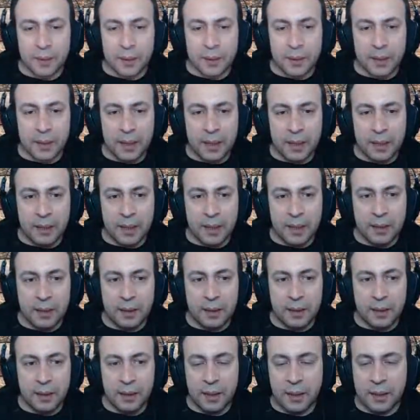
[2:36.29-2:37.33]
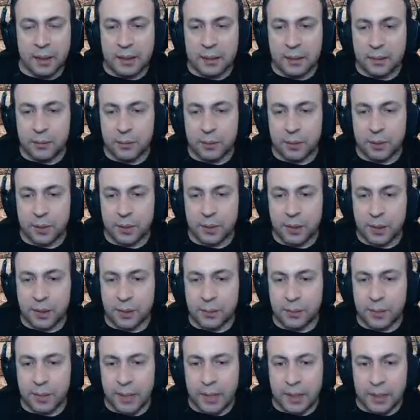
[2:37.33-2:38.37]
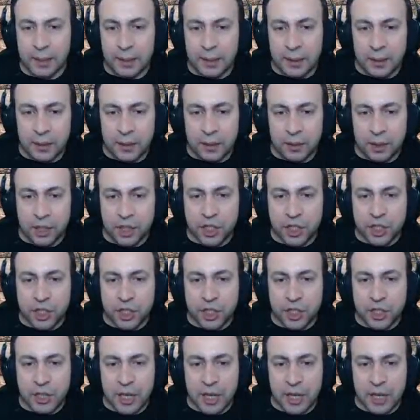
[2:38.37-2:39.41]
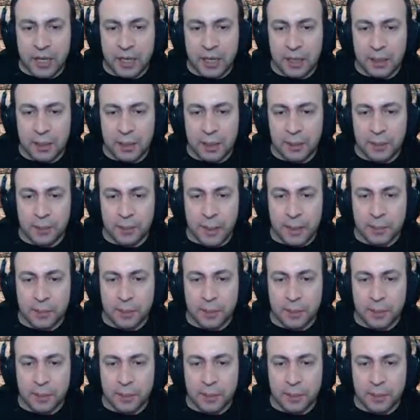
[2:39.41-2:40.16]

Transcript: Gel gel. Aha hazırım bununla kırdım gel. Şşşt arkana bak ben